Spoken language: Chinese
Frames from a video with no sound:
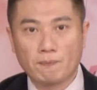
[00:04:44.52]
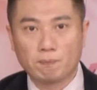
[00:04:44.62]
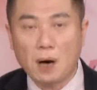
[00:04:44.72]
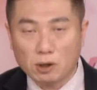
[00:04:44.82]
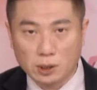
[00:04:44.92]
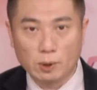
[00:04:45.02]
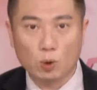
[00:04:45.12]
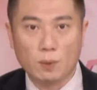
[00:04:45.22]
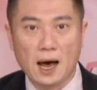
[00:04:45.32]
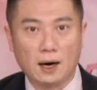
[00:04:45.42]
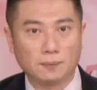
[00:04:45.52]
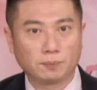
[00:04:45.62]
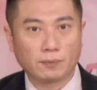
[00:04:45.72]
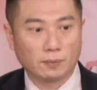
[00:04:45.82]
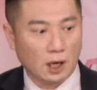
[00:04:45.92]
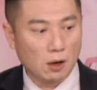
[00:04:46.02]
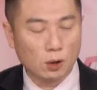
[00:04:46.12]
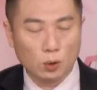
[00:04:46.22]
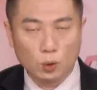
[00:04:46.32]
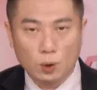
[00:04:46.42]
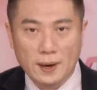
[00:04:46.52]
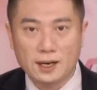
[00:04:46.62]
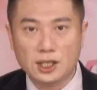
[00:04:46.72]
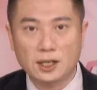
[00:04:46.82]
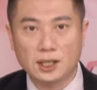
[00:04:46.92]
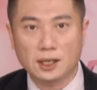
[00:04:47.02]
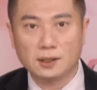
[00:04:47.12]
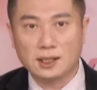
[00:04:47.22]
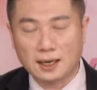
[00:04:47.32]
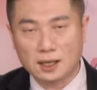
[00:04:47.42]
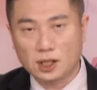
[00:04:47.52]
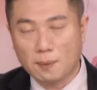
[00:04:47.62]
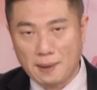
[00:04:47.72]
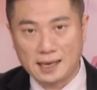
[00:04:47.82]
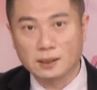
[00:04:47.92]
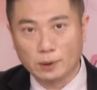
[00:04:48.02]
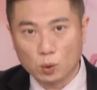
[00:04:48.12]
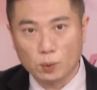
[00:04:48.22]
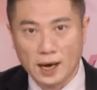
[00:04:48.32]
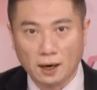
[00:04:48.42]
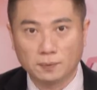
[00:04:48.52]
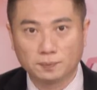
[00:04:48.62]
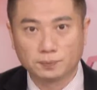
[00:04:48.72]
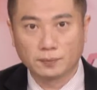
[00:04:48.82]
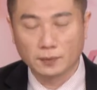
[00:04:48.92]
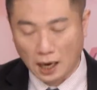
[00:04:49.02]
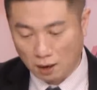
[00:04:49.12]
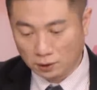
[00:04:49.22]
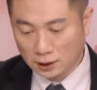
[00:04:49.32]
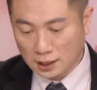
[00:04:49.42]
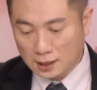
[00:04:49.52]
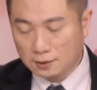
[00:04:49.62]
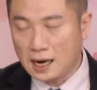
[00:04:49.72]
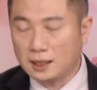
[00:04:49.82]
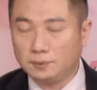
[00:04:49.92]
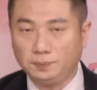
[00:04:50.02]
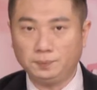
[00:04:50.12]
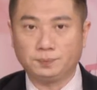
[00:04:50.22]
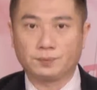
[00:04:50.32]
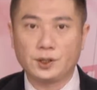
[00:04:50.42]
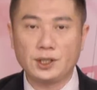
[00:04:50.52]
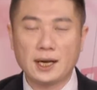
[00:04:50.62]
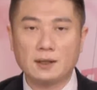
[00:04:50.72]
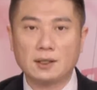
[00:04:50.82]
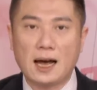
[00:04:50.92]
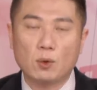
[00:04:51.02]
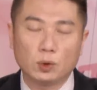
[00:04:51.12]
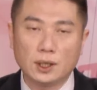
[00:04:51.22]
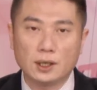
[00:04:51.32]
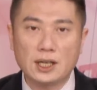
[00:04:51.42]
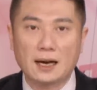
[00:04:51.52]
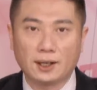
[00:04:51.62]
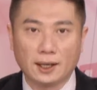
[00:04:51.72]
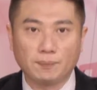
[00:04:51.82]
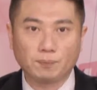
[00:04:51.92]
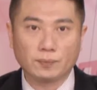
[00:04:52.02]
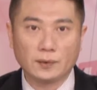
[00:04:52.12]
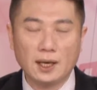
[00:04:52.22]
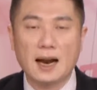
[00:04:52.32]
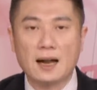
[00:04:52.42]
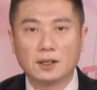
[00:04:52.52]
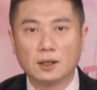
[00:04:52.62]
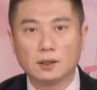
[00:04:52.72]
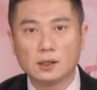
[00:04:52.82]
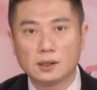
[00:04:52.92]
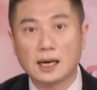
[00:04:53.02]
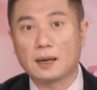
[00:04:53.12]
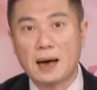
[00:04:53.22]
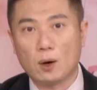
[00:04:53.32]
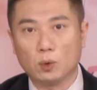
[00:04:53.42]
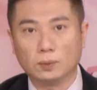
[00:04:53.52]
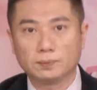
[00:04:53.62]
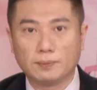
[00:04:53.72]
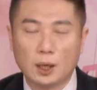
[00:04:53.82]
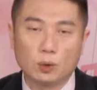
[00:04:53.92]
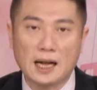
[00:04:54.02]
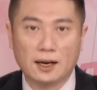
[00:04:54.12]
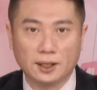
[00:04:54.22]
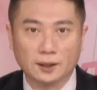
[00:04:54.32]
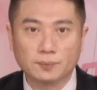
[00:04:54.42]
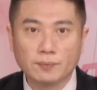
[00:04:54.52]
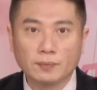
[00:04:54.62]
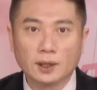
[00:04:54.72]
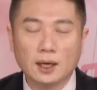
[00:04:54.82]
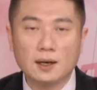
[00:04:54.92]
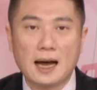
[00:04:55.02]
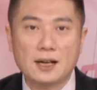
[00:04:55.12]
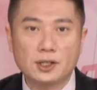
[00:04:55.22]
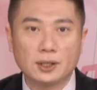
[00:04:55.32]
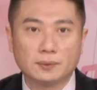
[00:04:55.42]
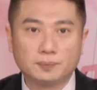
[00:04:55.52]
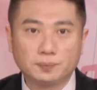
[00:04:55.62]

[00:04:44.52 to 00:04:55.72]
报什么股票，然后预备的现金将来是要买什么股票，好，那今天台股的下跌，一来呢上礼拜五美股大跌，二来是